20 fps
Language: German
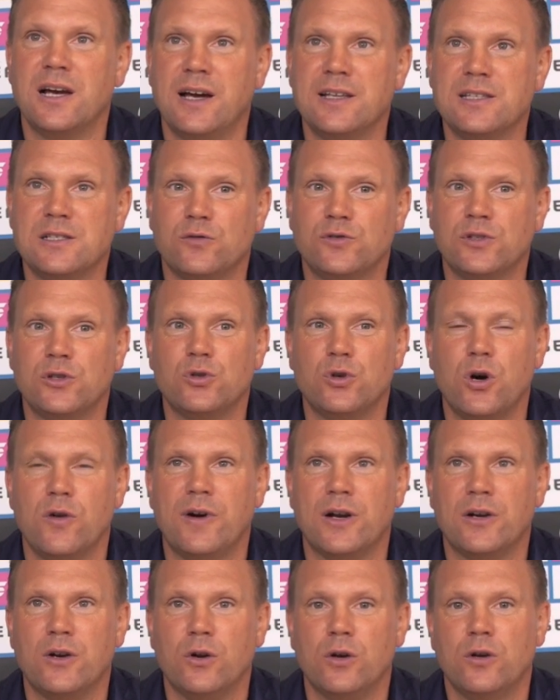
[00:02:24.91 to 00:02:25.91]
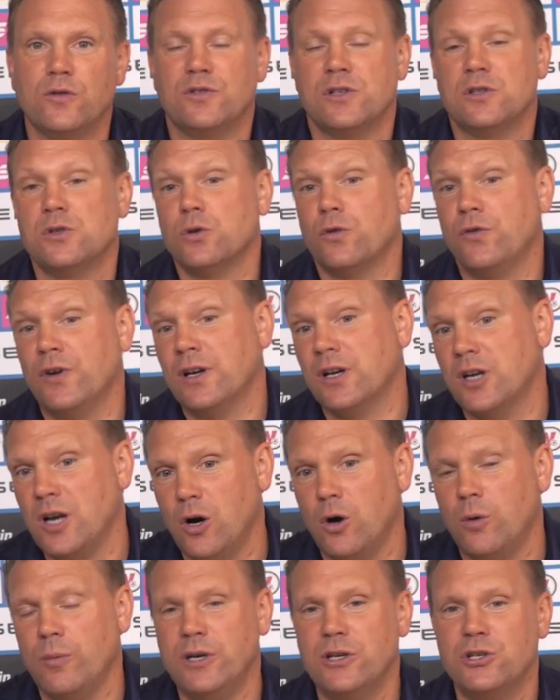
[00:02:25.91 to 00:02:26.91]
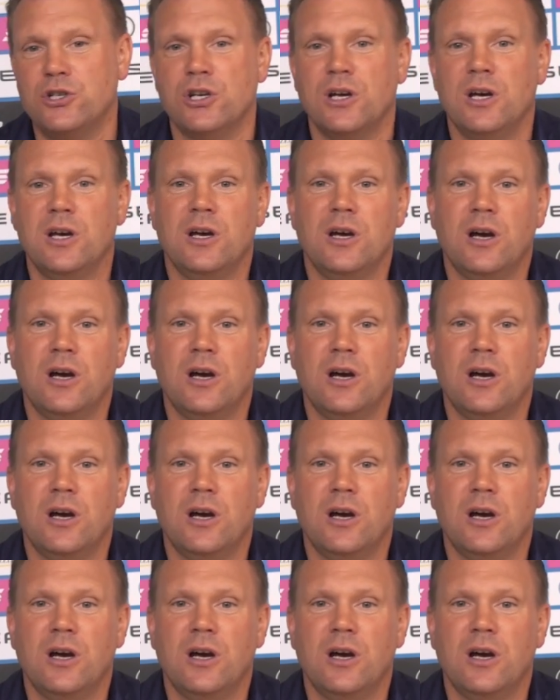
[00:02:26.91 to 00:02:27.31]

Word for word: eins auf den Torwart läuft. Insofern glaube ich,